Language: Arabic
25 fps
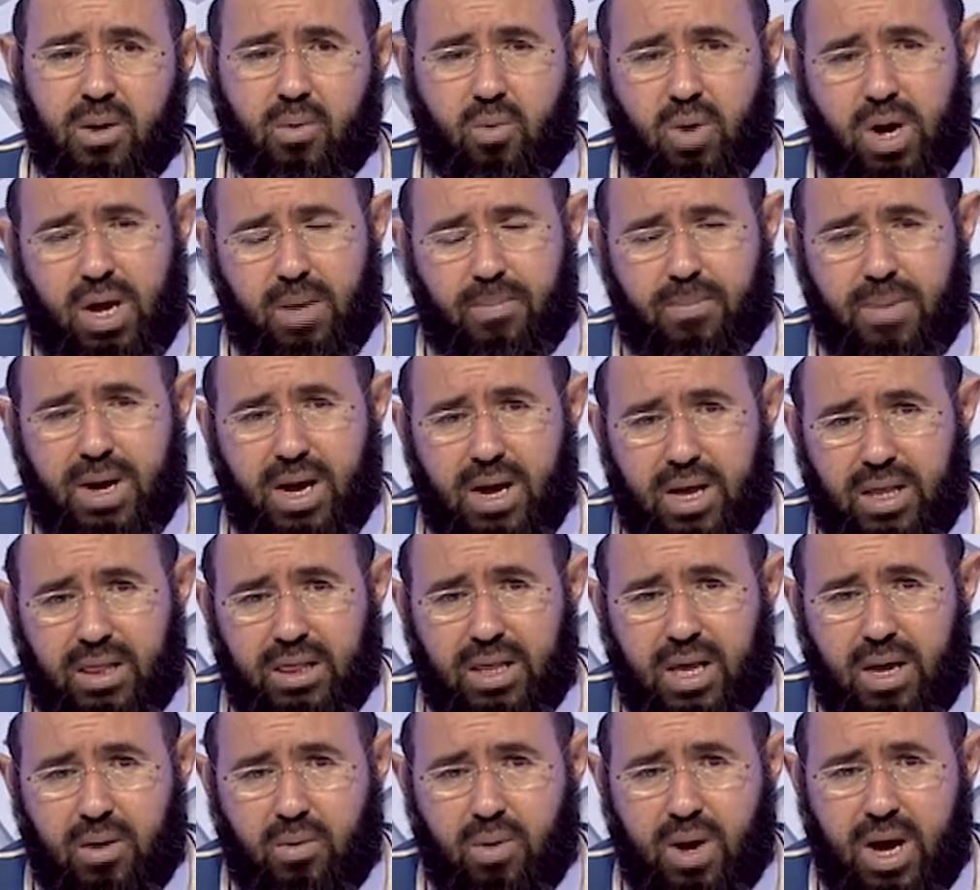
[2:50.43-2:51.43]
واما
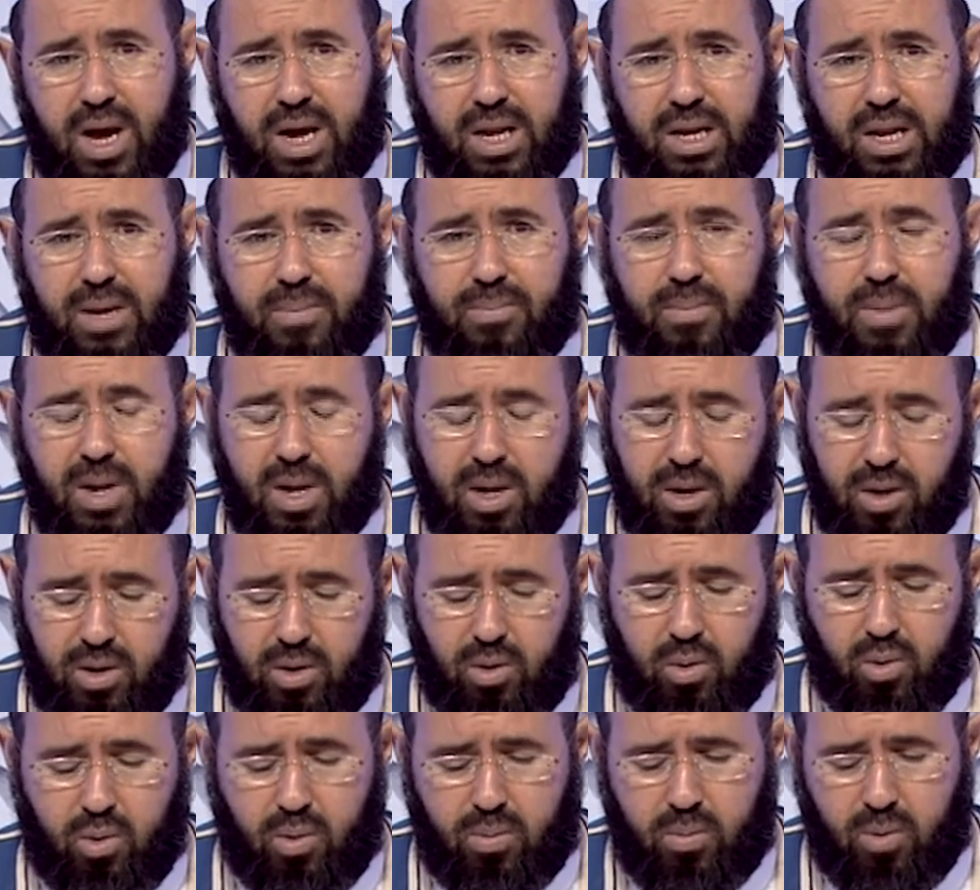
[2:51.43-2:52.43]
الله اعلم
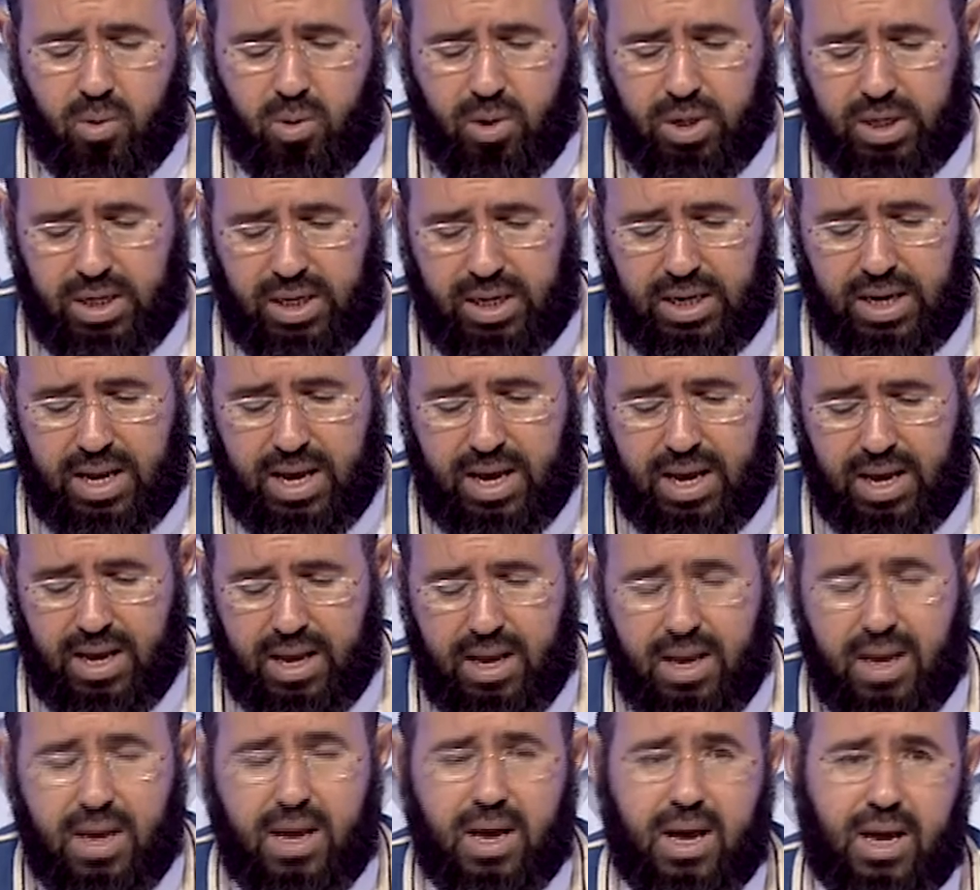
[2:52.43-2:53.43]
الامور الى